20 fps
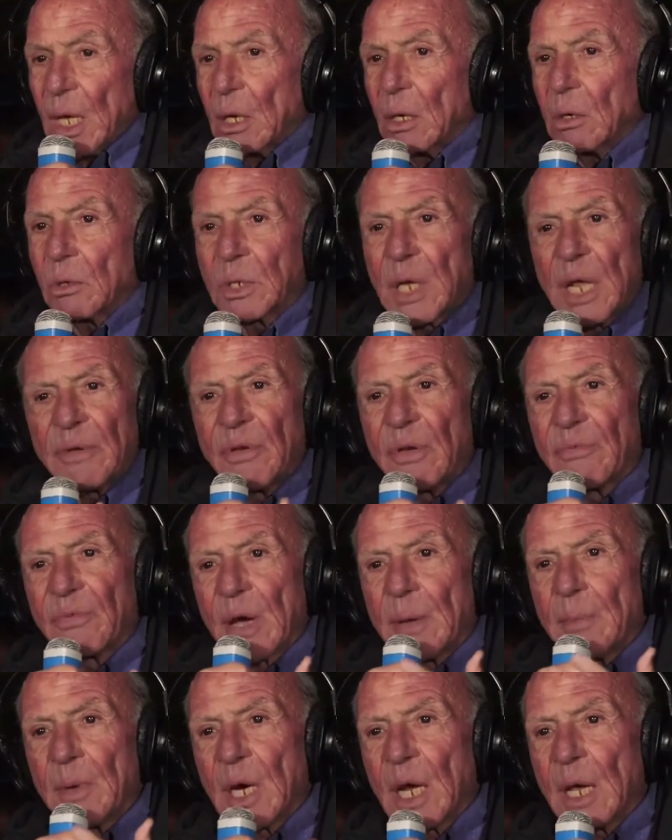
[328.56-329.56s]
On avait
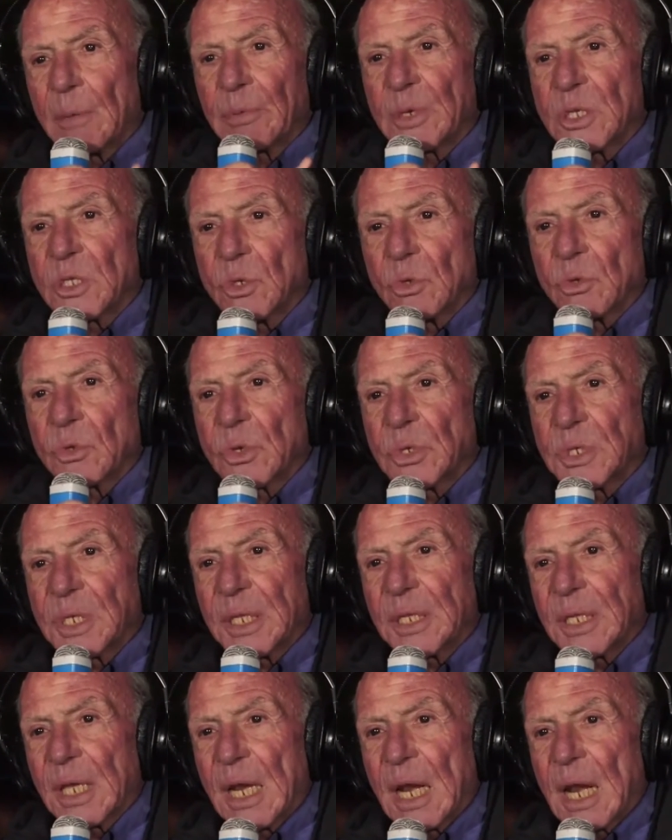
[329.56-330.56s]
vraiment l'impression que
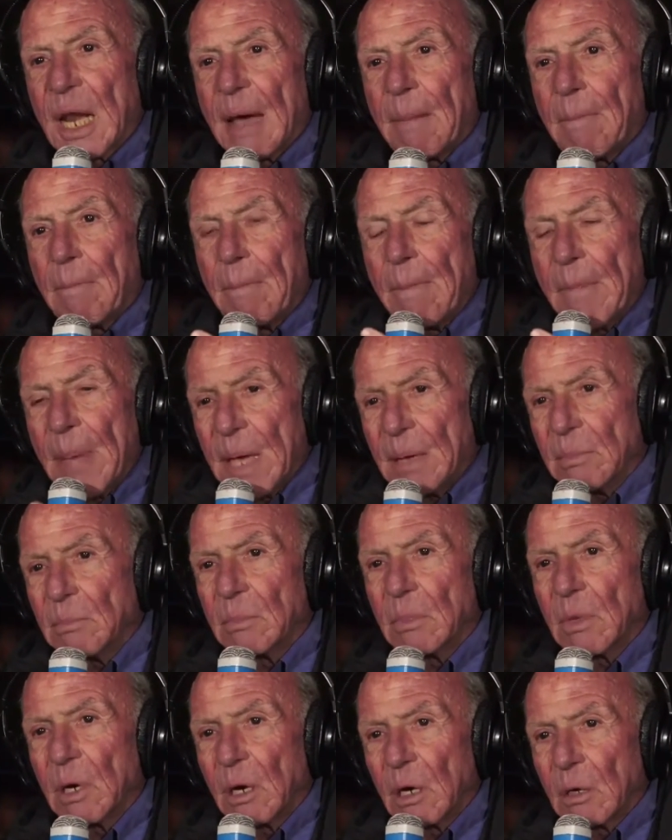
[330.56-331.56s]
c'était la
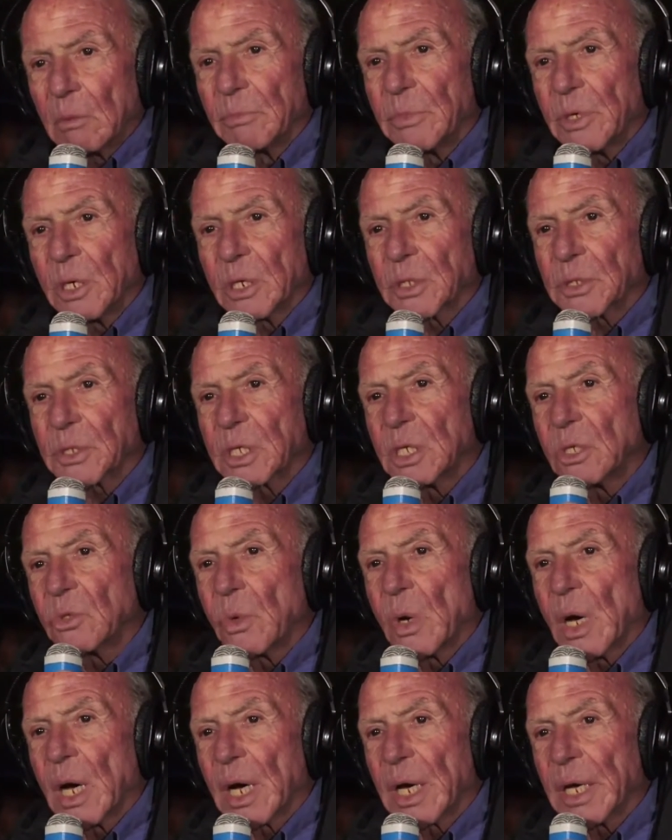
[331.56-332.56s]
même ambiance qui
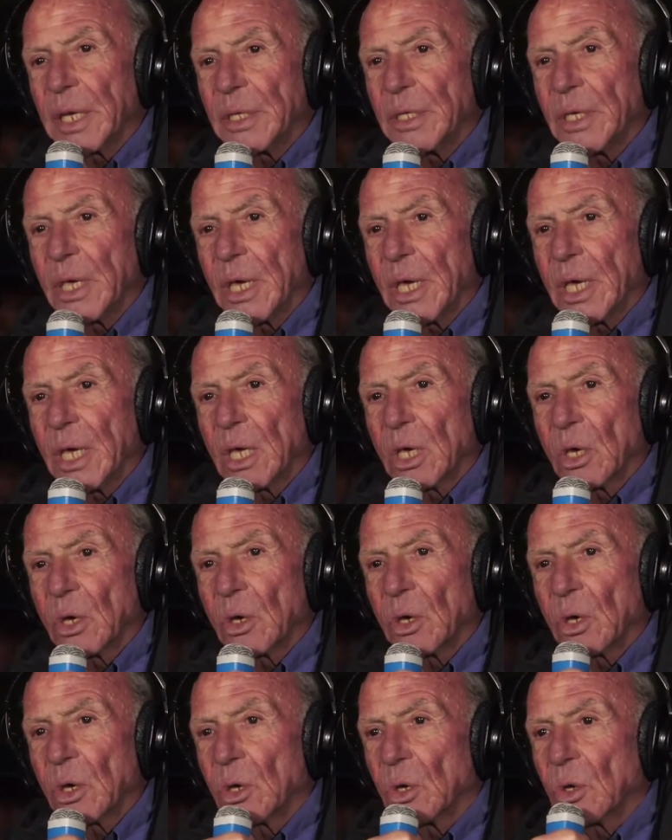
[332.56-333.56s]
doit régner
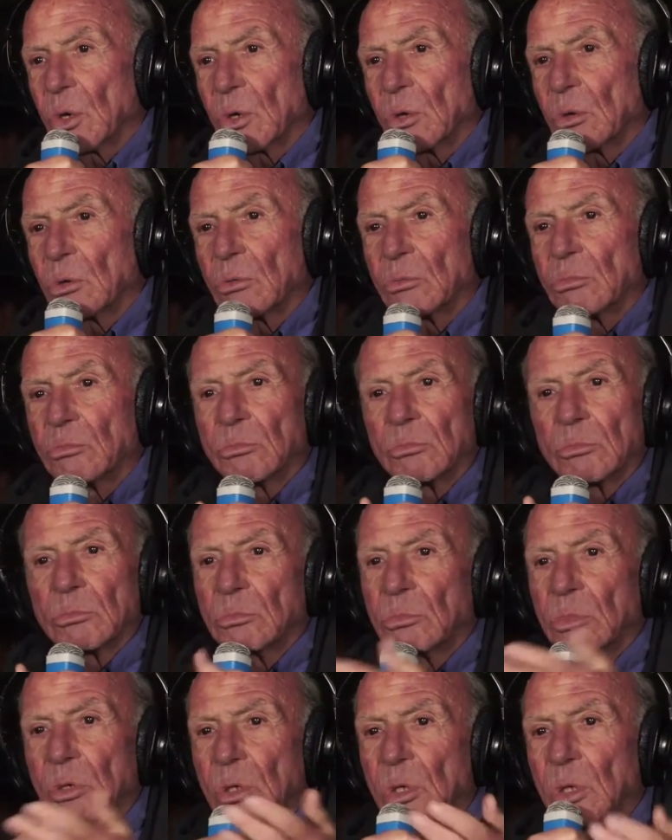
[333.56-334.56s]
euh,
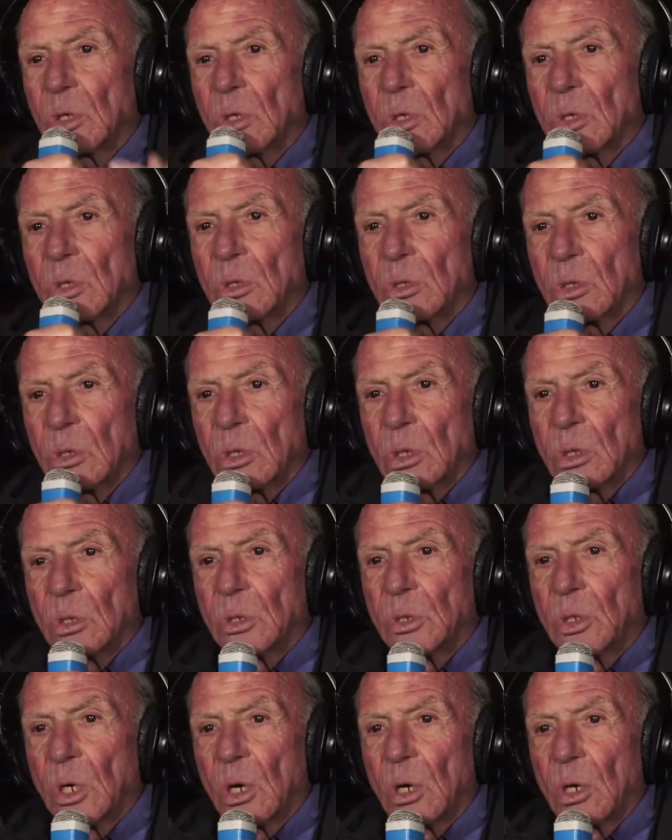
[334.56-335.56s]

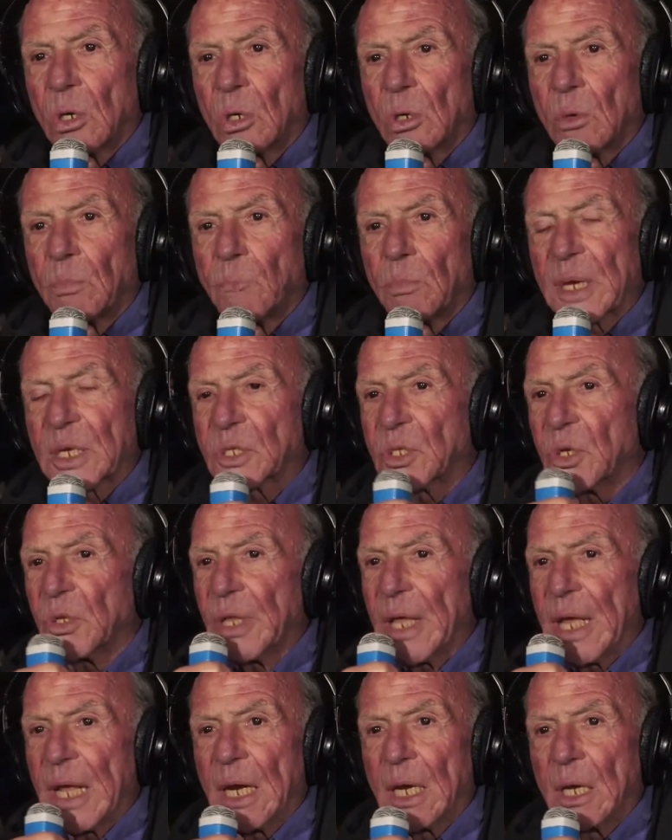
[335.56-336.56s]
dans le
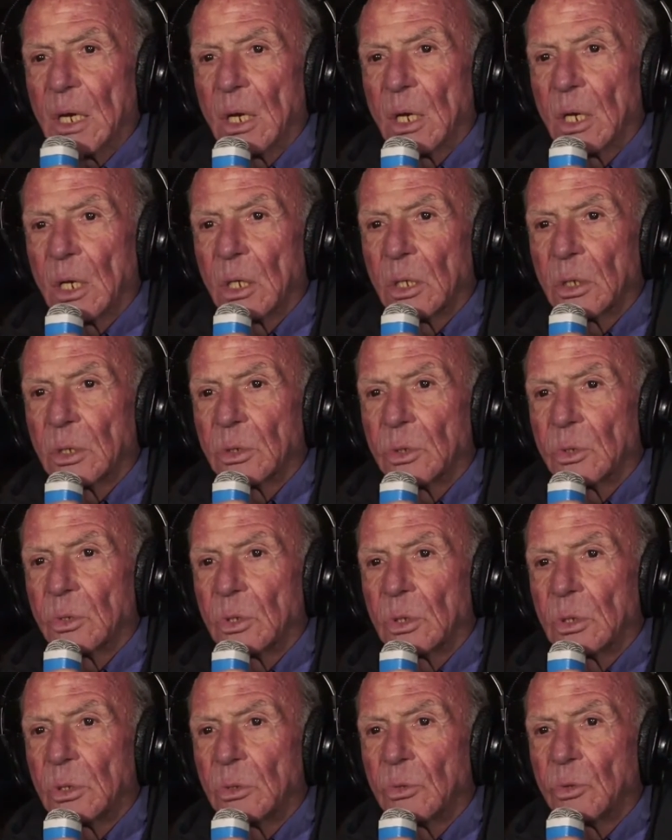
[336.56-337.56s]
personnel euh,
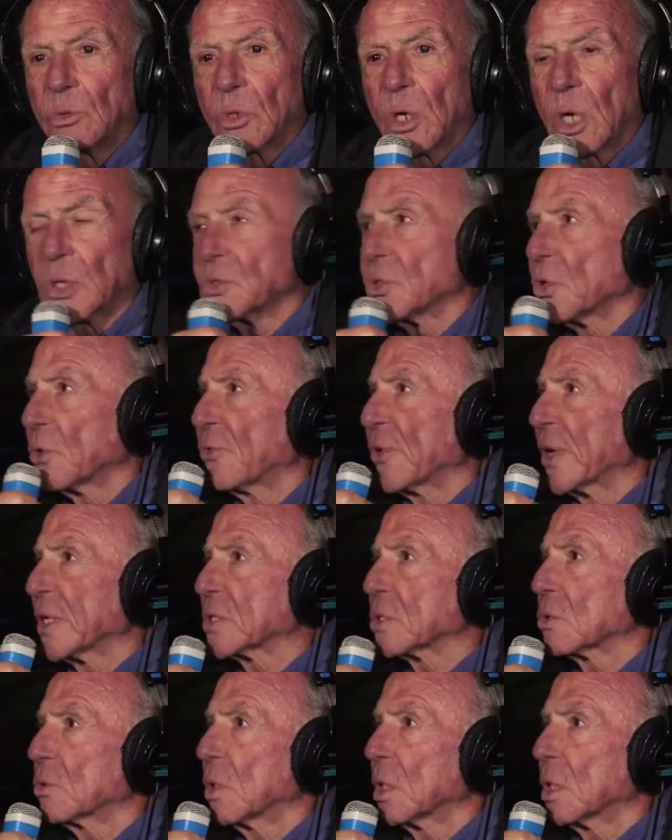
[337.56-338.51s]
d'une grande surface.